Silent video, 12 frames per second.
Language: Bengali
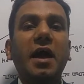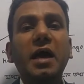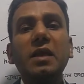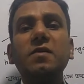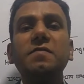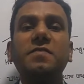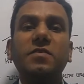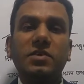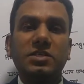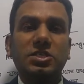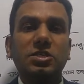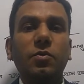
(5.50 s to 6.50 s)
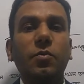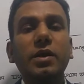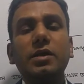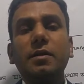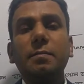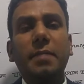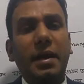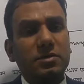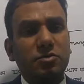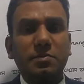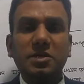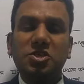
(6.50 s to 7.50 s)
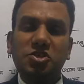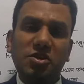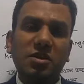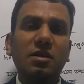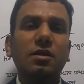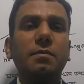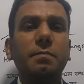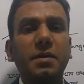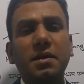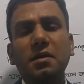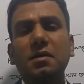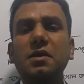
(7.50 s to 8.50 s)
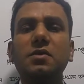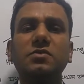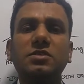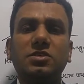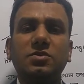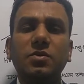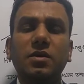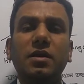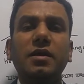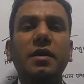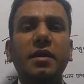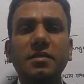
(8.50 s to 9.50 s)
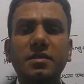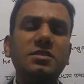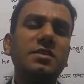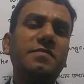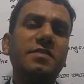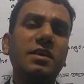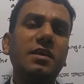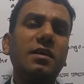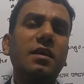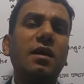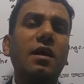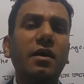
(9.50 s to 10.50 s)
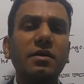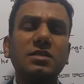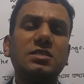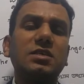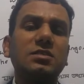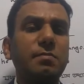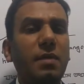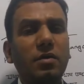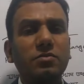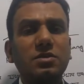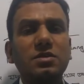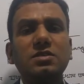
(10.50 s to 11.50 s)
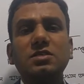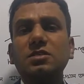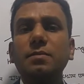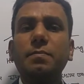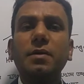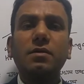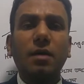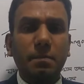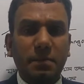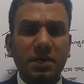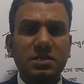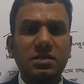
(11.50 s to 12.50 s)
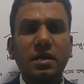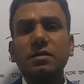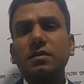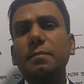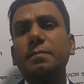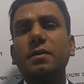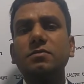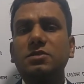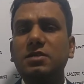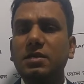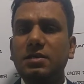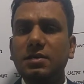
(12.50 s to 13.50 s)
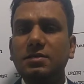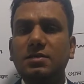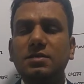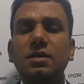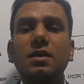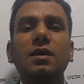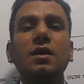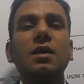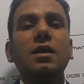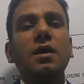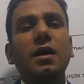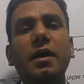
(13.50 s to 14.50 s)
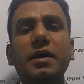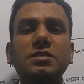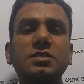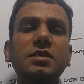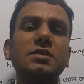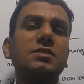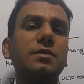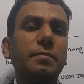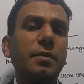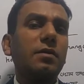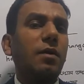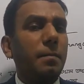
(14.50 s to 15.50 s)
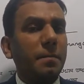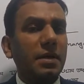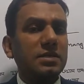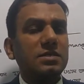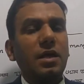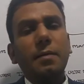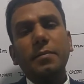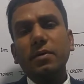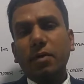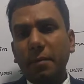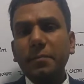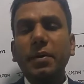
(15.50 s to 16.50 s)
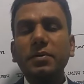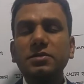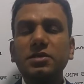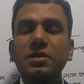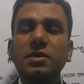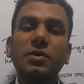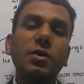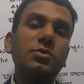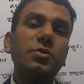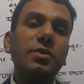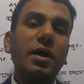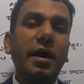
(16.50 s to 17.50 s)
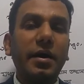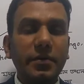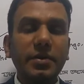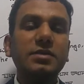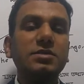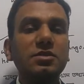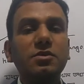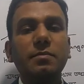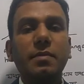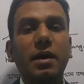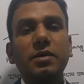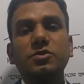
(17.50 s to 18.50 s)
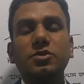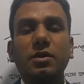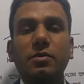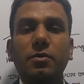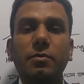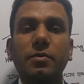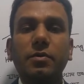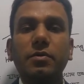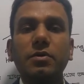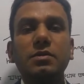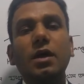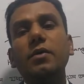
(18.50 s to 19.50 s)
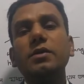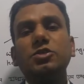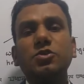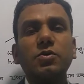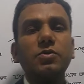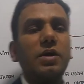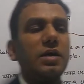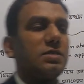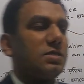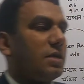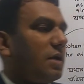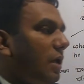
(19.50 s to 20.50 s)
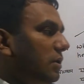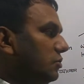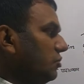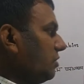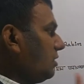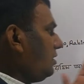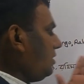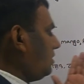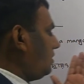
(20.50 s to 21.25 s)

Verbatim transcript: Hello viewers. Welcome back to my channel Bella Language School. In this evening, I'll discuss about simple complex and compound sentence. আজকে সিম্পল কমপ্লেক্স এবং কম্পাউন্ডের নতুন আরও একটি নিয়ম আলোচনা করব তাহলে চলুন আজকের আলোচনায়